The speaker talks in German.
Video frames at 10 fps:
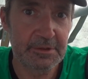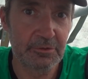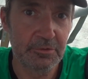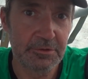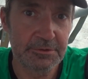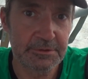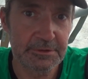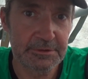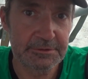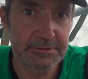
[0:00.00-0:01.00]

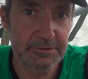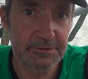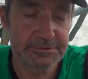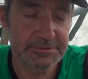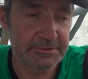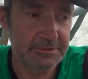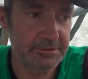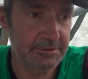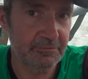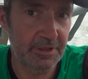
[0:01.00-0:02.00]

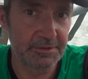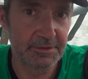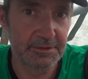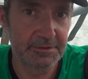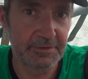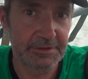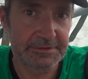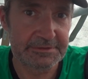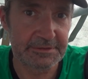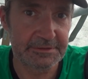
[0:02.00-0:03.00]
Kohlendioxid-Warner werde
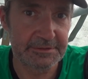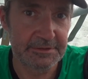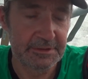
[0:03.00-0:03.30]
ich dann